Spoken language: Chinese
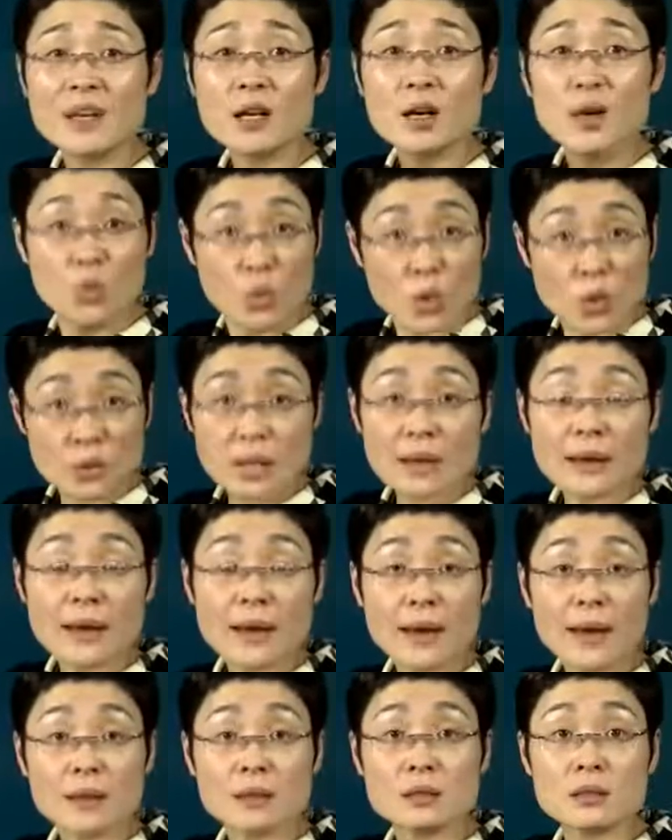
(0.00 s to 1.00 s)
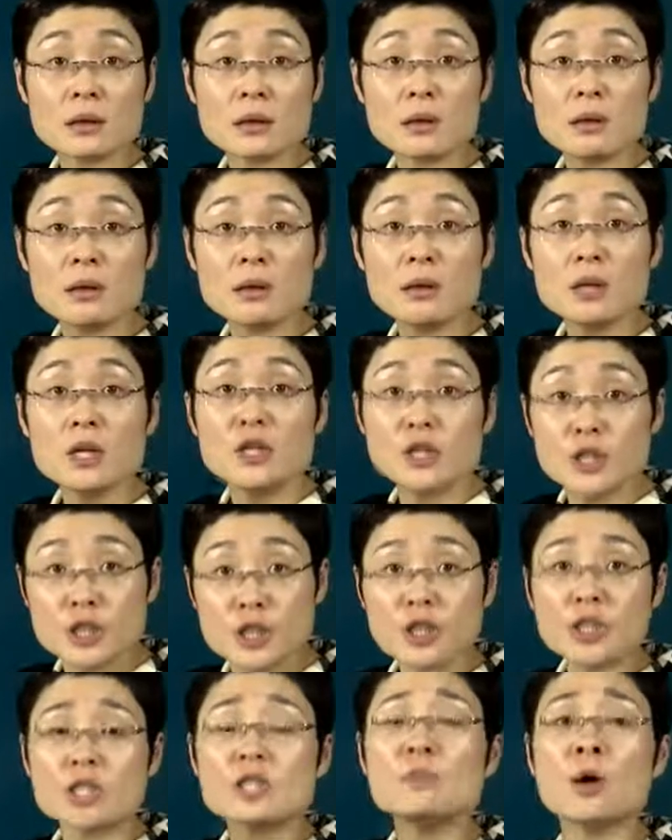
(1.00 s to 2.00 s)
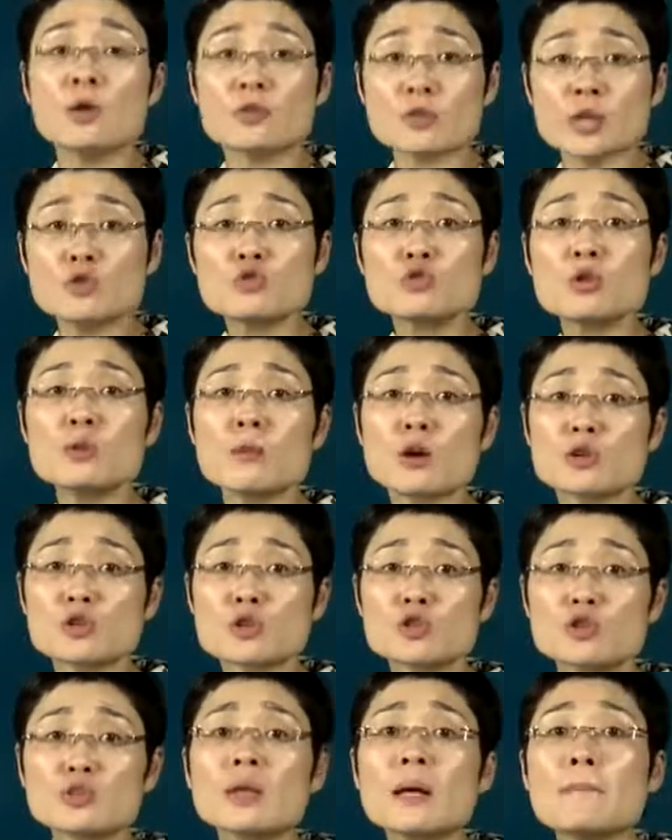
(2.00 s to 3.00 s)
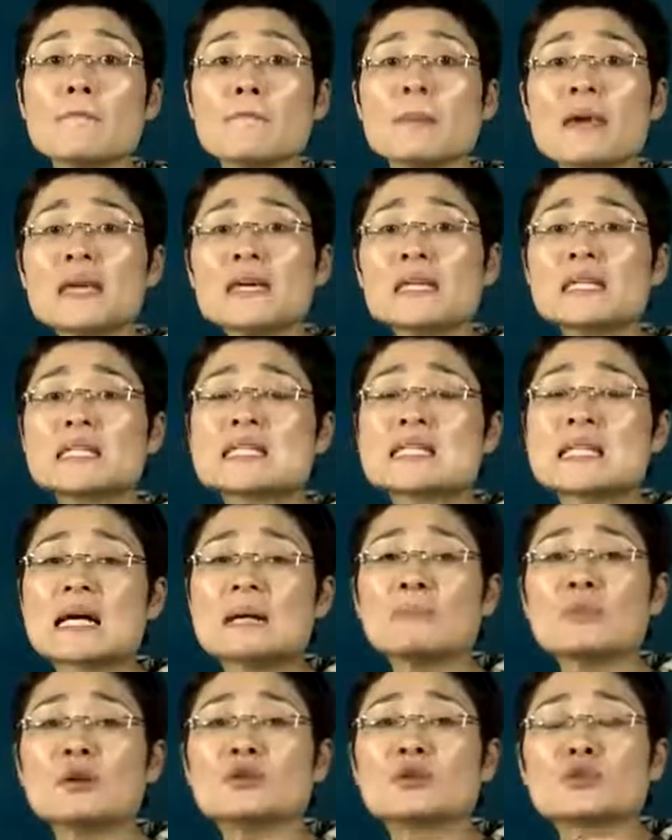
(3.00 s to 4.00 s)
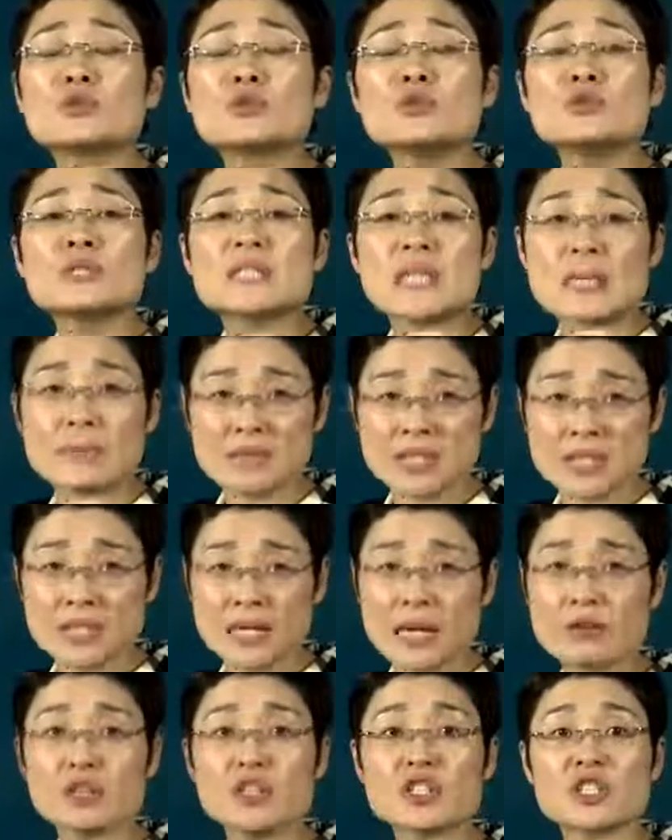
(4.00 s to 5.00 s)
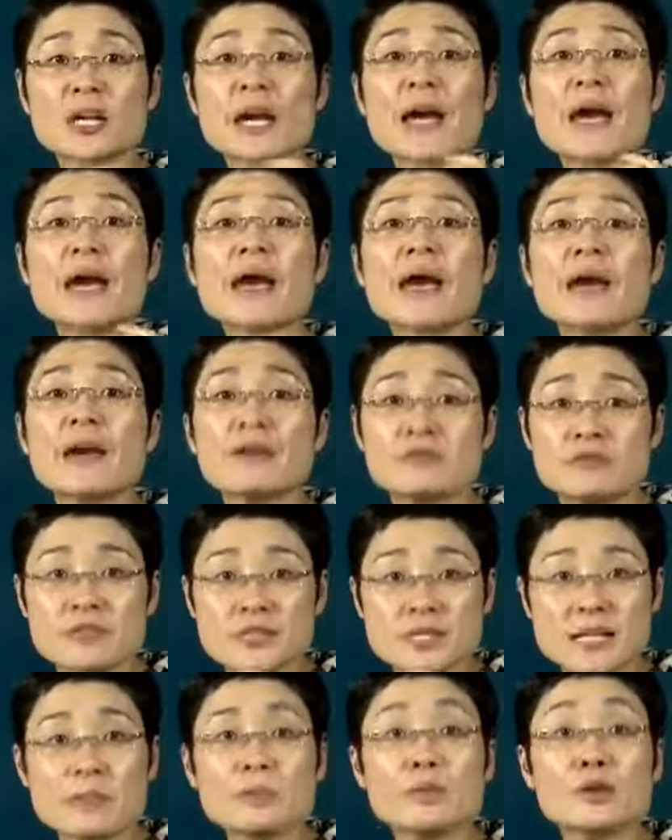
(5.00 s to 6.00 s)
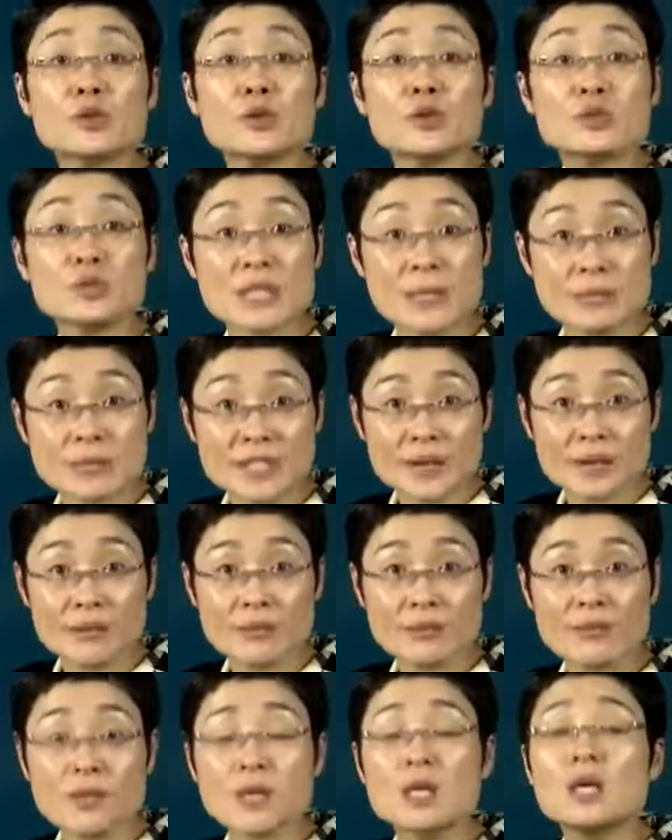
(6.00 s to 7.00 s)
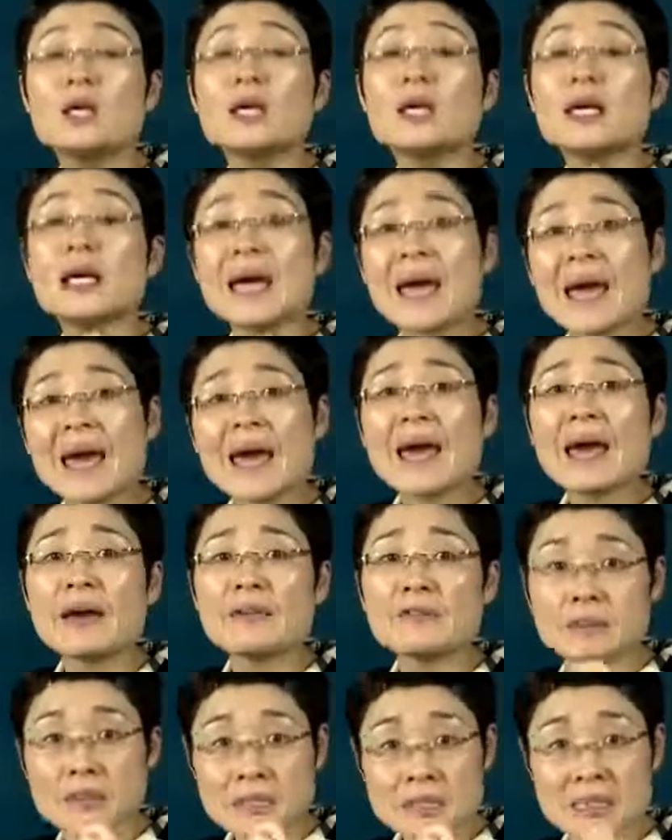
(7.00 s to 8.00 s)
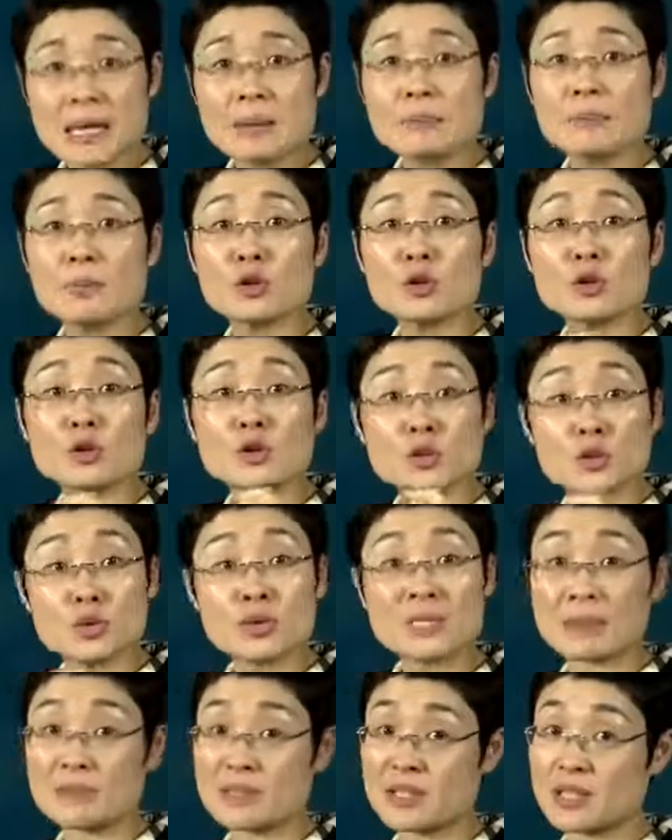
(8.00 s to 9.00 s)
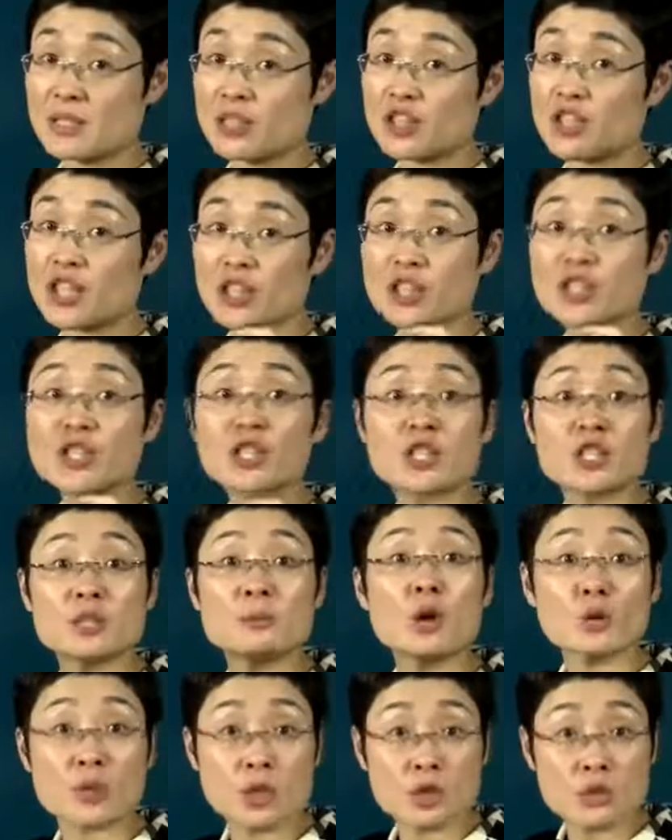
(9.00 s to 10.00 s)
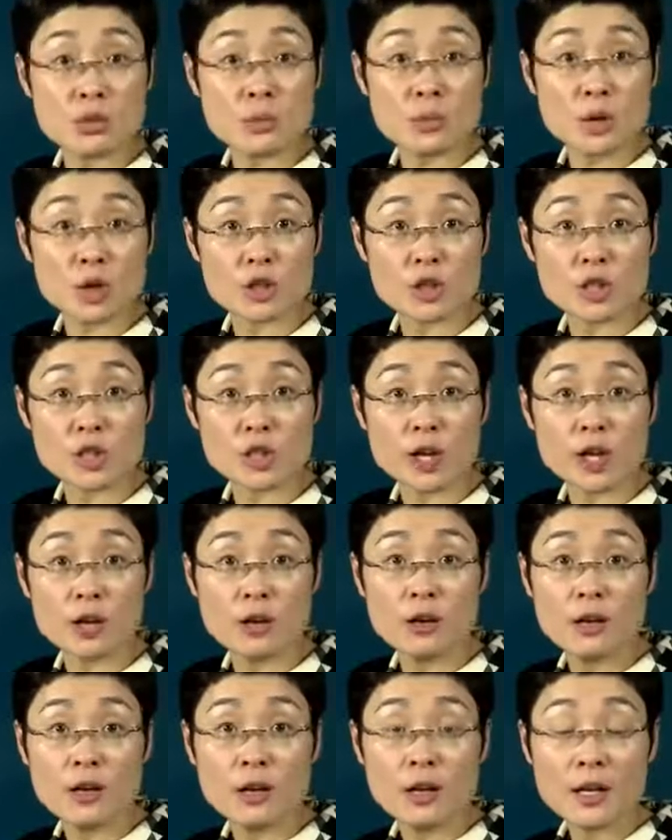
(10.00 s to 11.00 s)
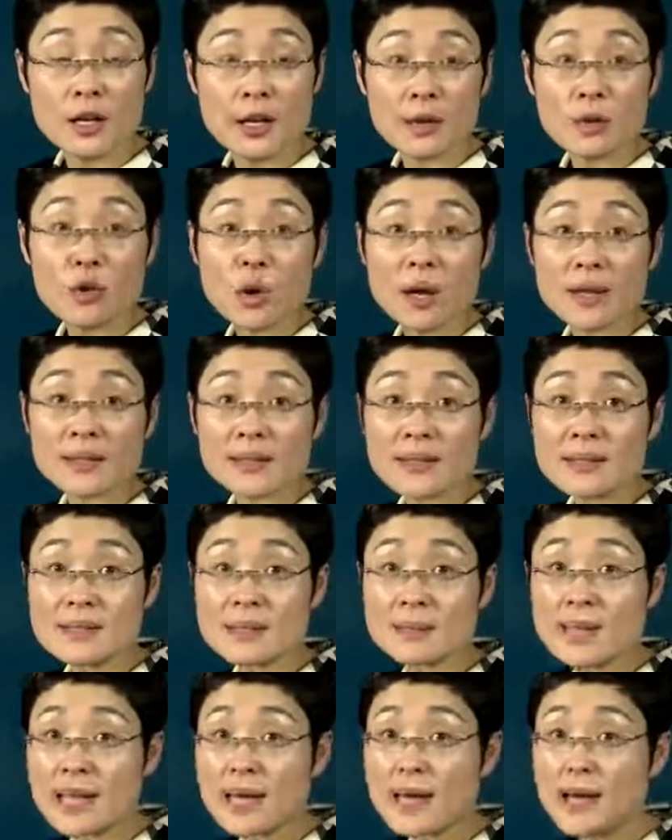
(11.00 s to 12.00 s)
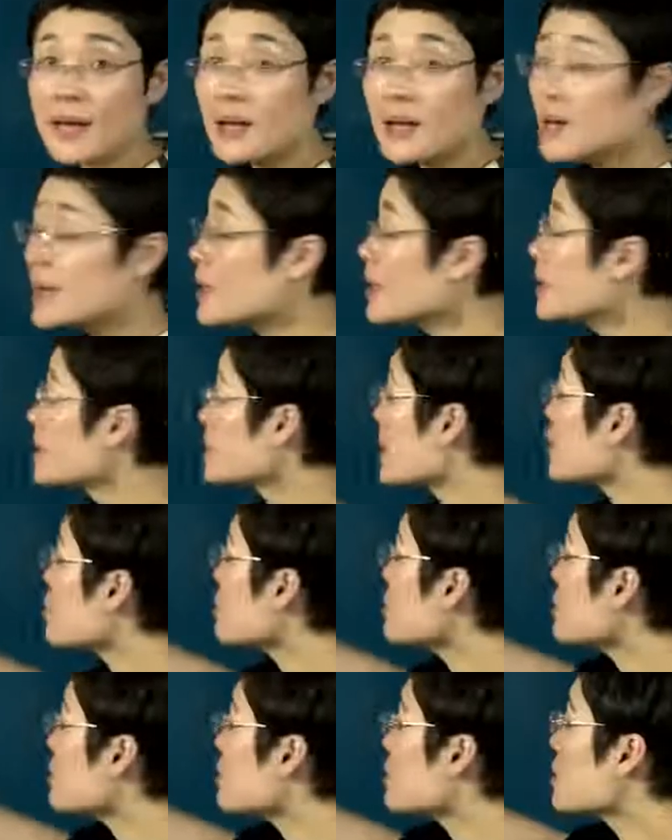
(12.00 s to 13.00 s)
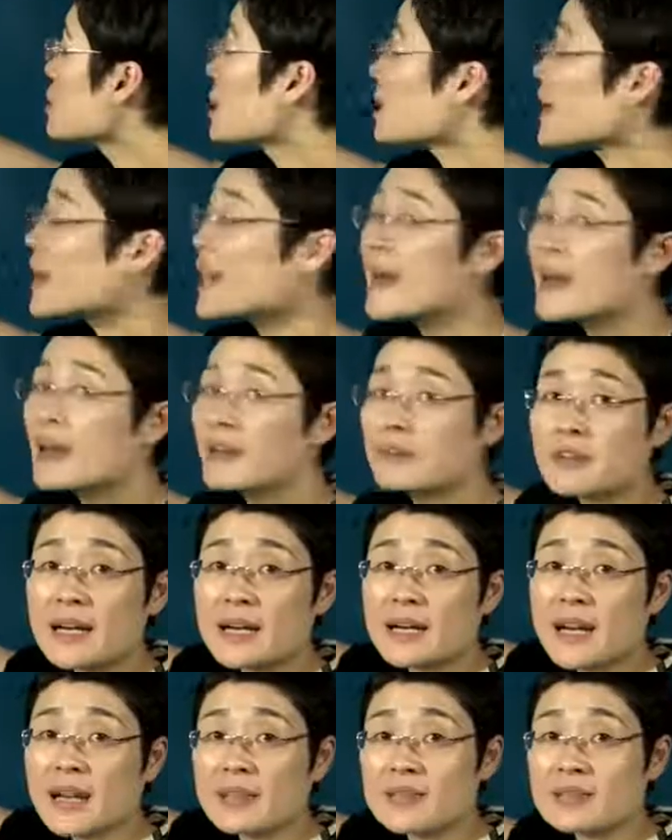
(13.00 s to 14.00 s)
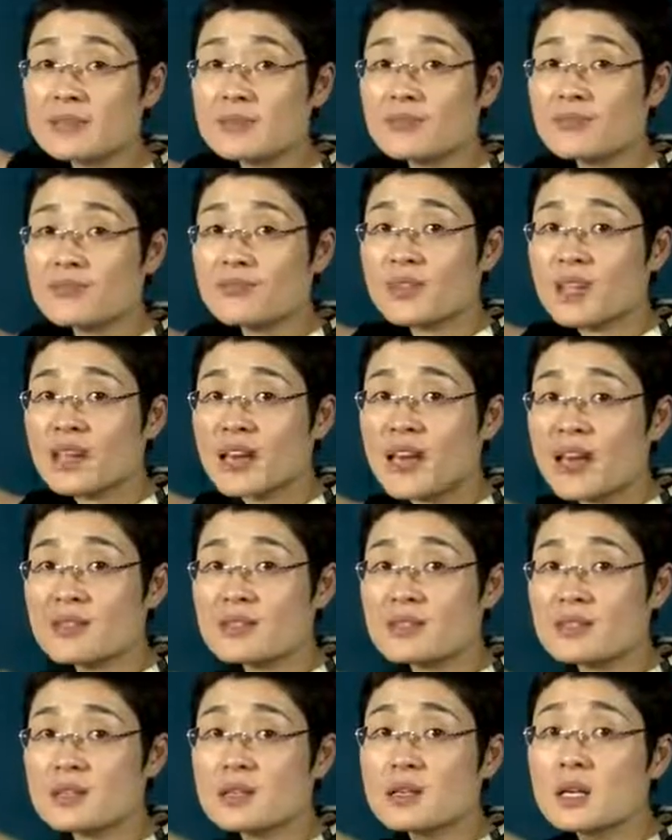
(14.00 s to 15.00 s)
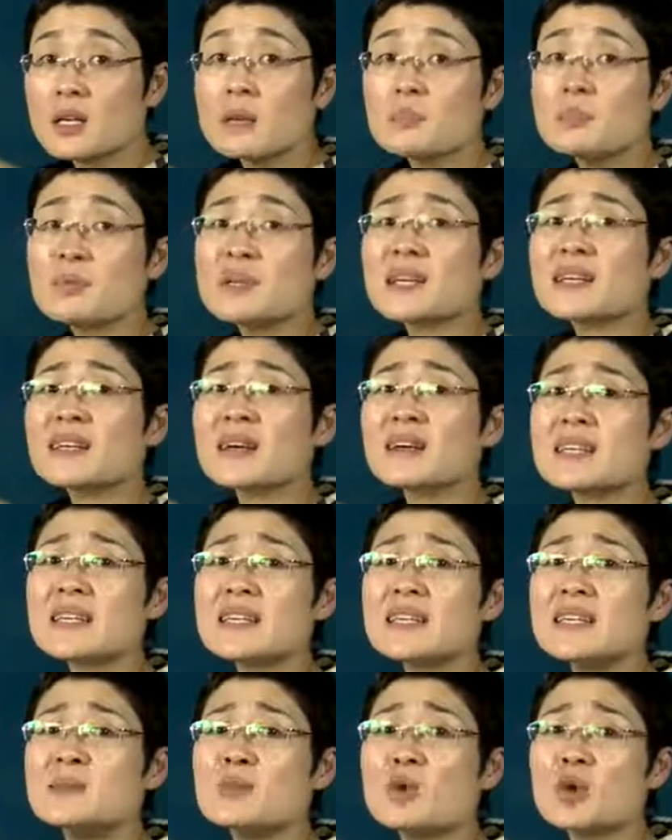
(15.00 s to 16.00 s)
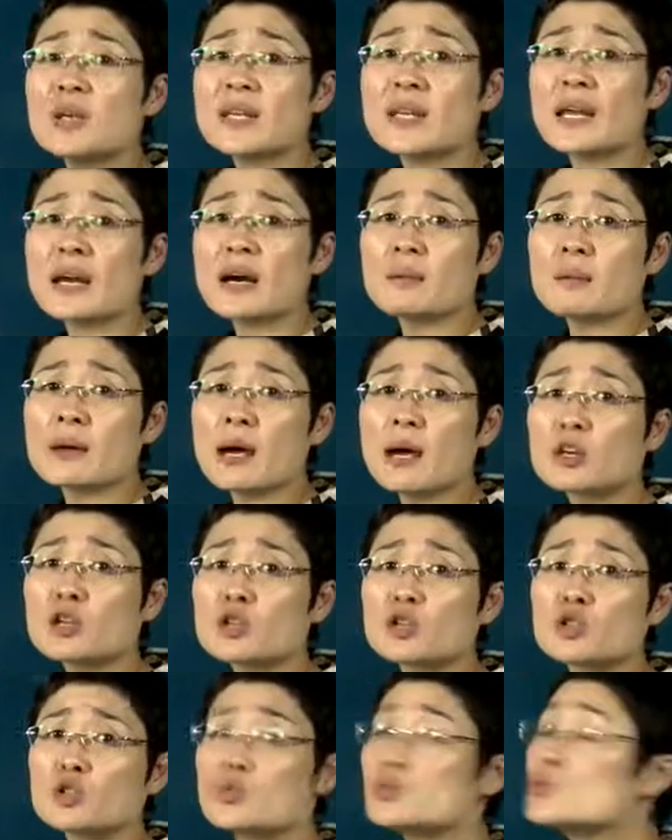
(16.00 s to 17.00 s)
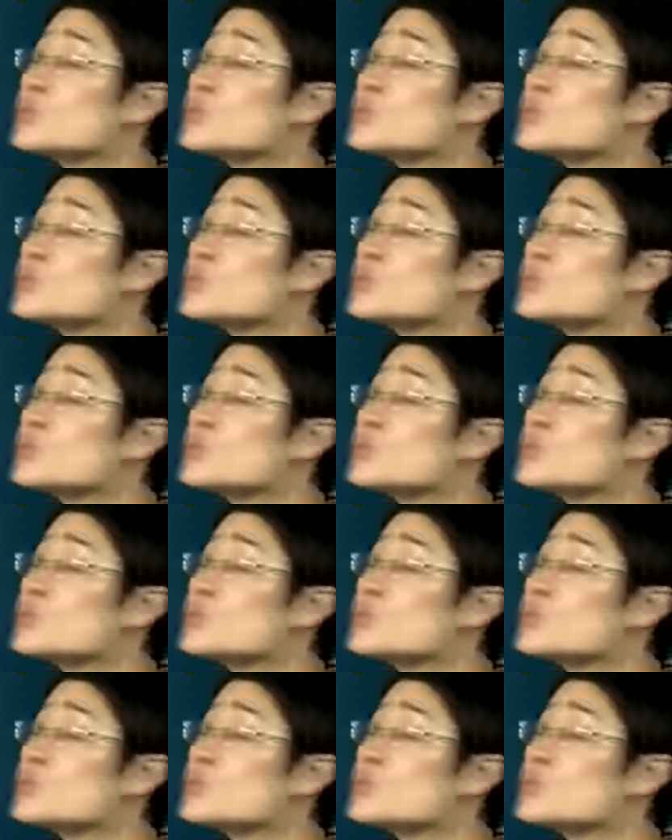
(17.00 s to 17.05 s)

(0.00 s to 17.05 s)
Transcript: 我当然还写了。使某人做某事，除了 make somebody do something，还有一个是 have somebody do something。have somebody do something 也是使某人做某事呀。又换个单词怎么啦？抬头，have 还是 has？has 不是跟刚才一模一样吗？主语